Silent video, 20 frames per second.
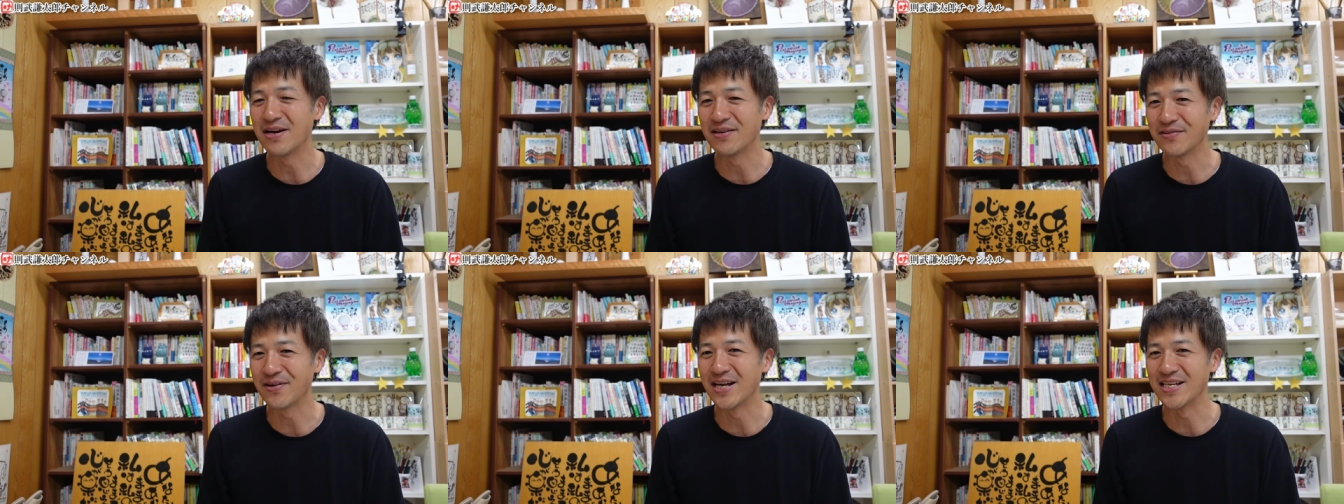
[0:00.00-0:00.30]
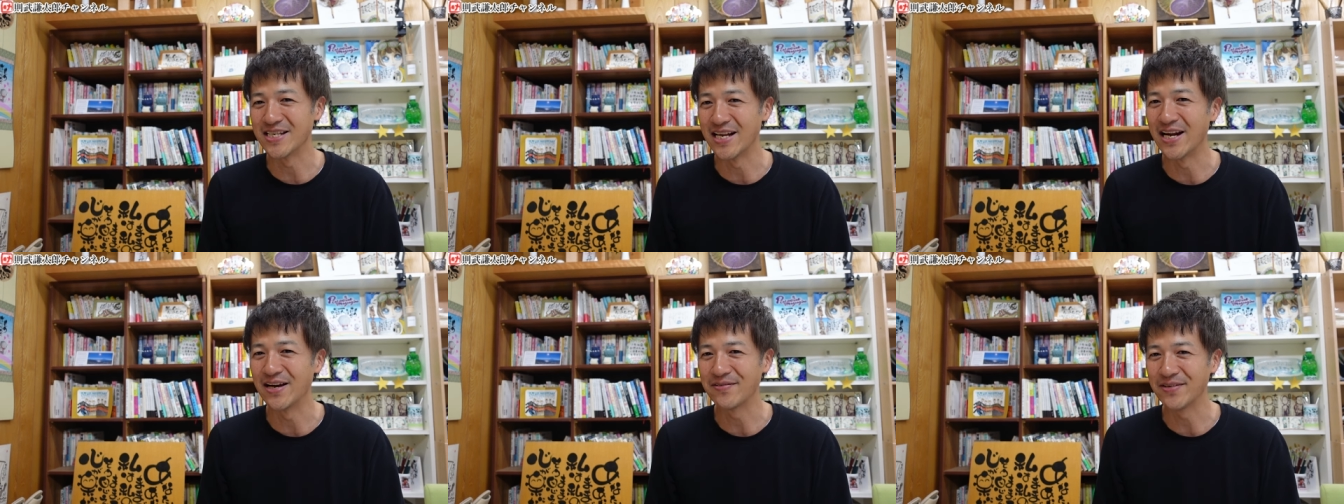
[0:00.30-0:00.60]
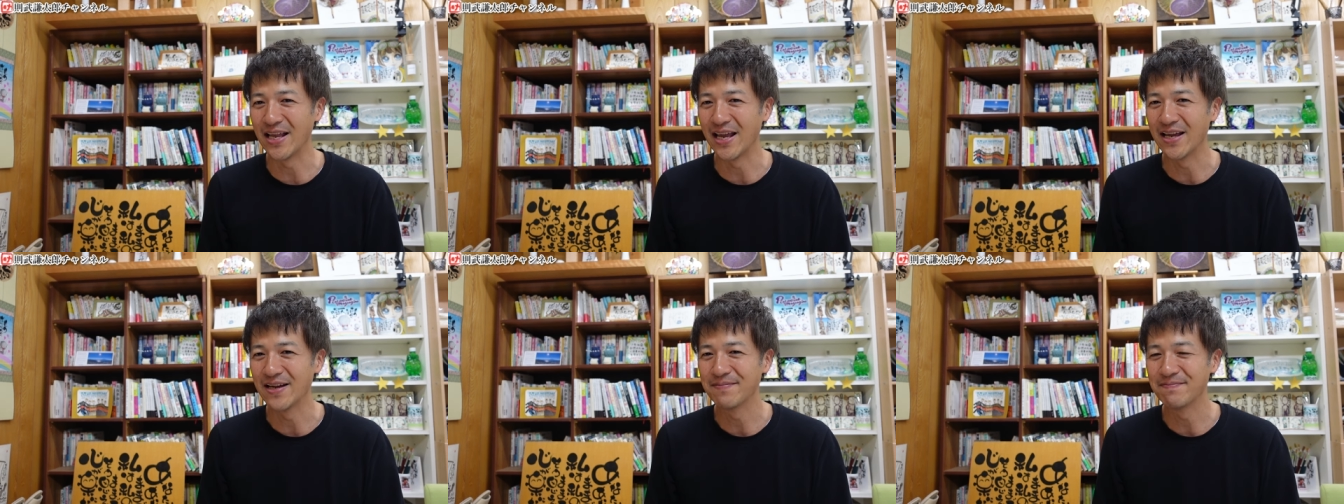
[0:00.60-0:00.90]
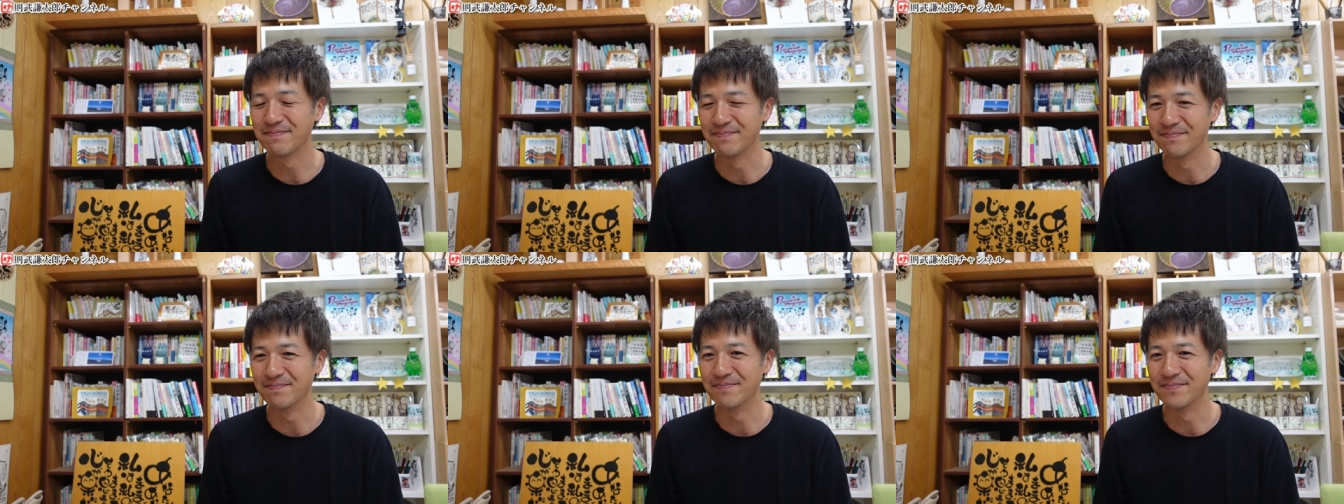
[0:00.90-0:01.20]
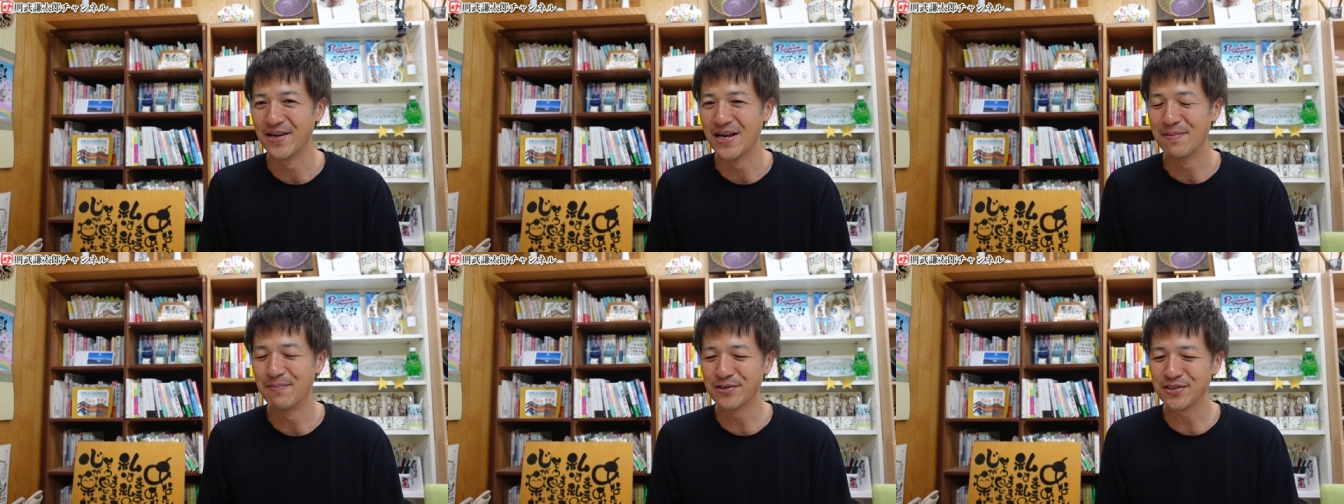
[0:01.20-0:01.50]
とかじゃなくて、
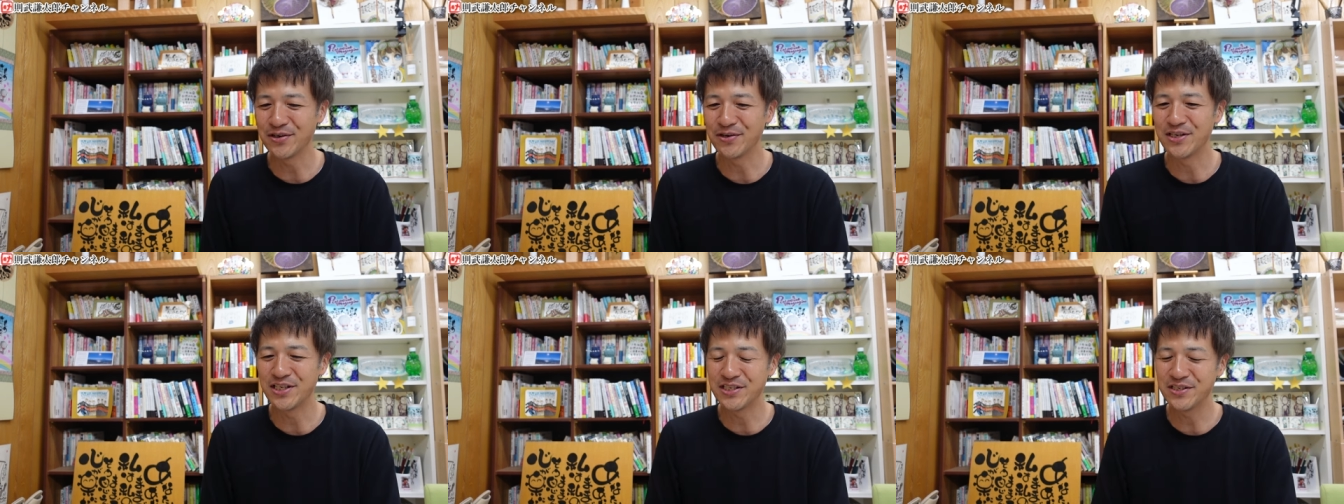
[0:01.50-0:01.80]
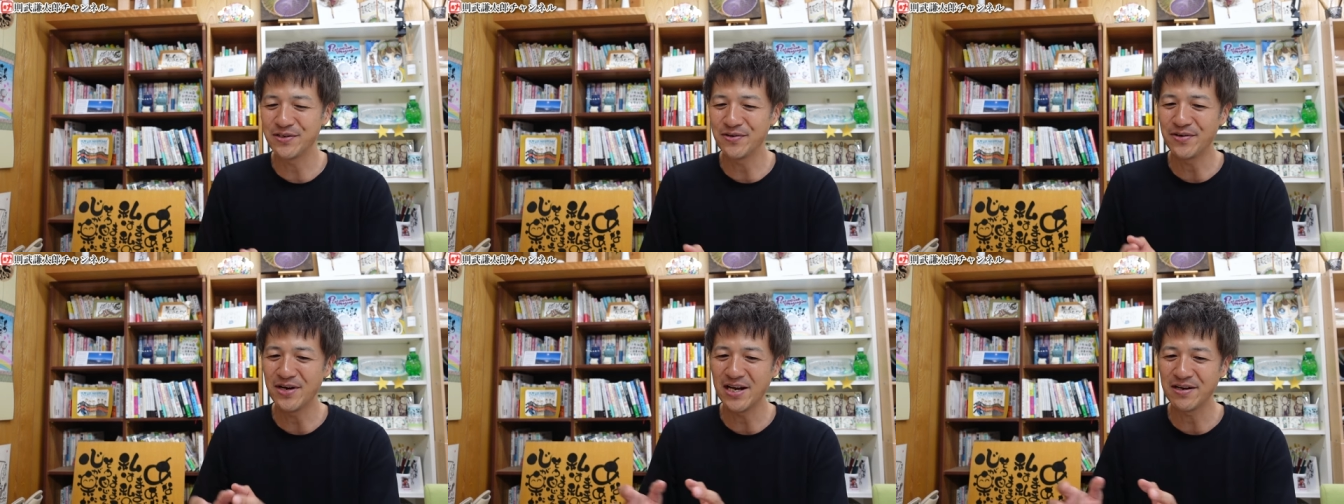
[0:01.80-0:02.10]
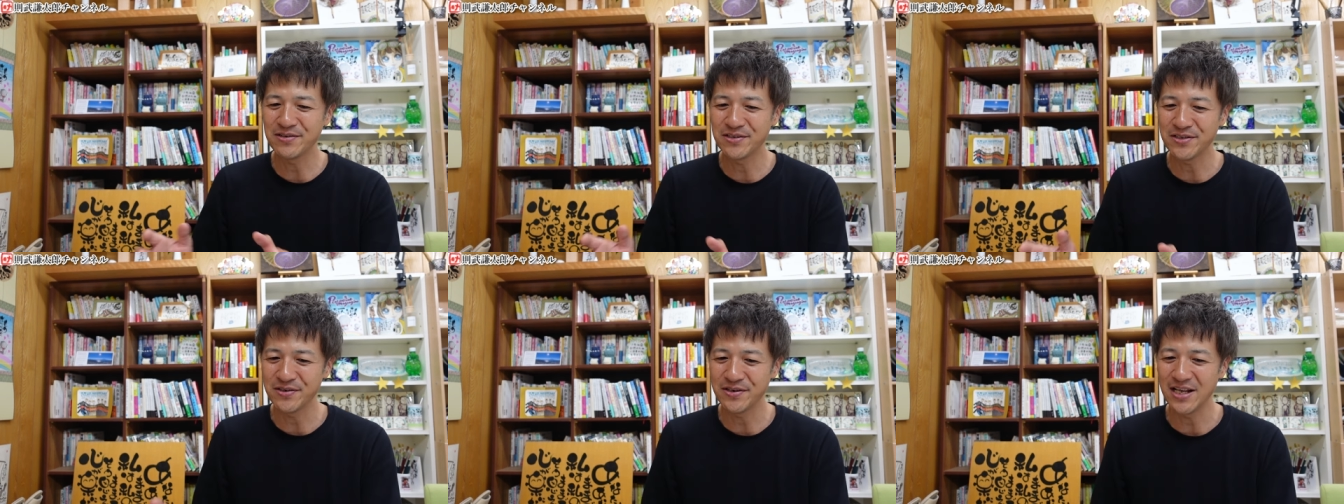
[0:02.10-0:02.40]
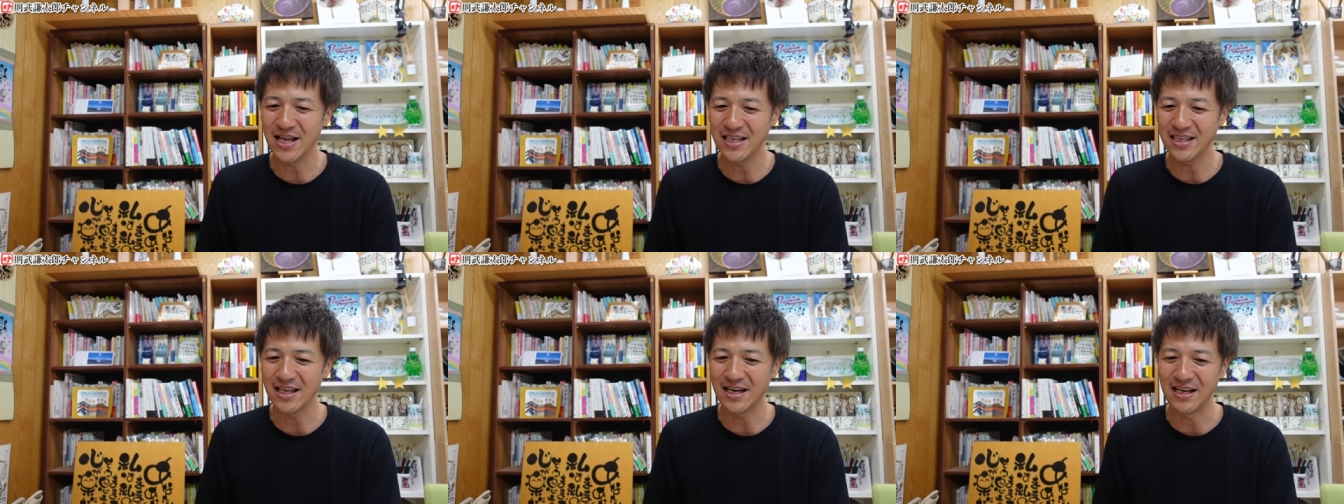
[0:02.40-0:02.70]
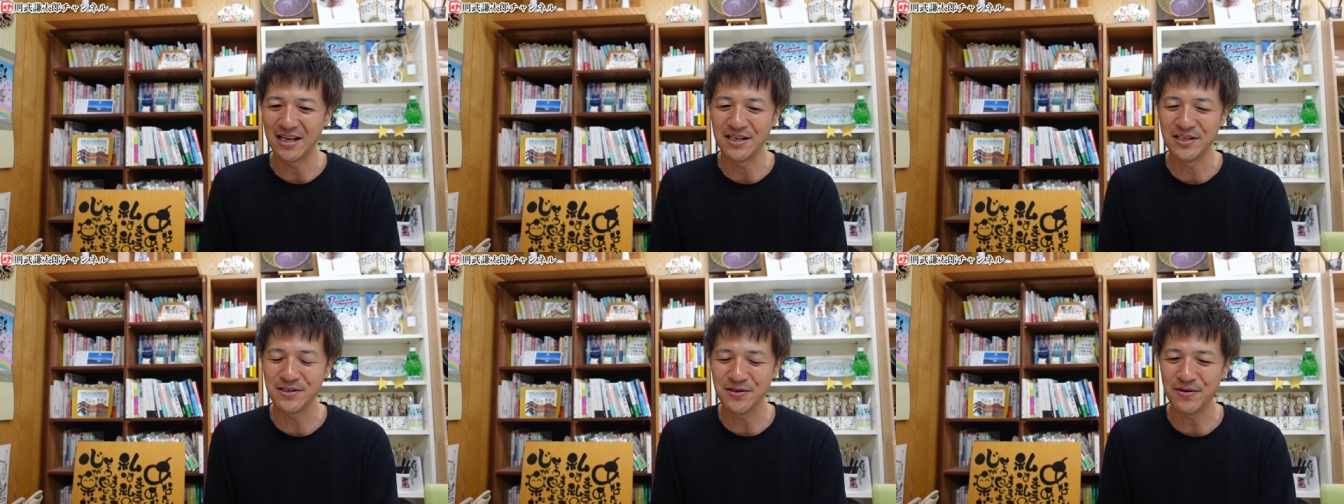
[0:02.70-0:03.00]
もちろん必要な薬だったり必